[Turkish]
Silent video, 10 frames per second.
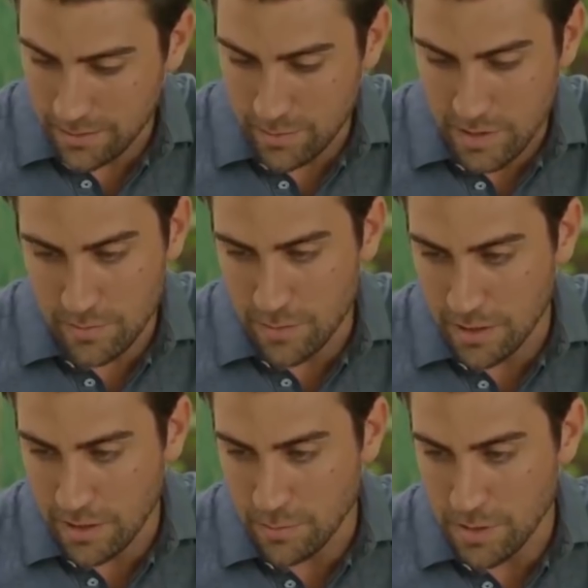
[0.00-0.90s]
E, ...benim
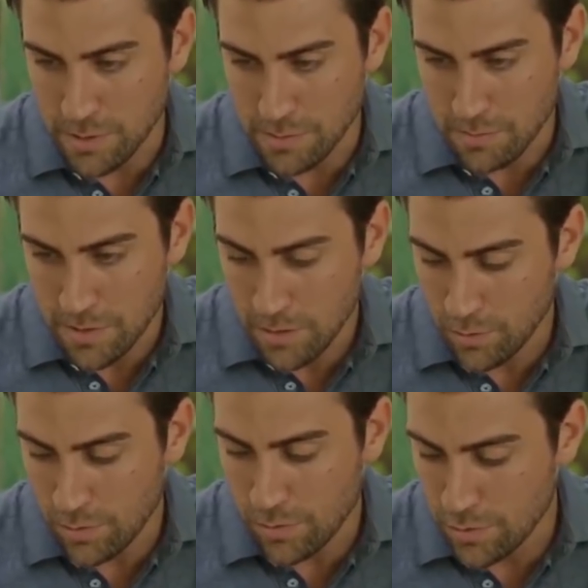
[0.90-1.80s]
annemle babam
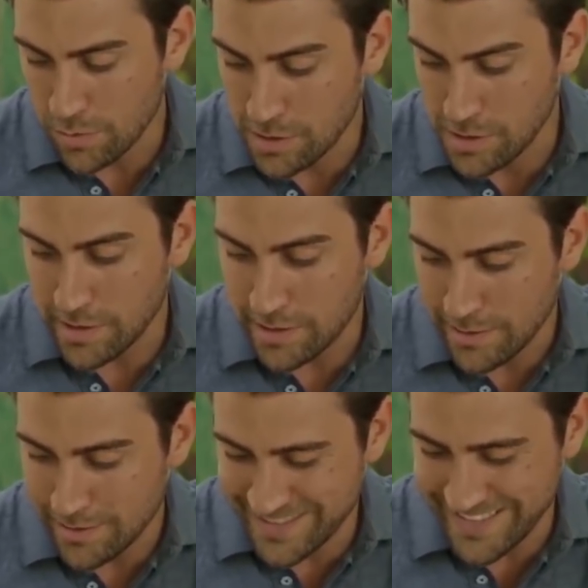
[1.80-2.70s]
oho 40 kere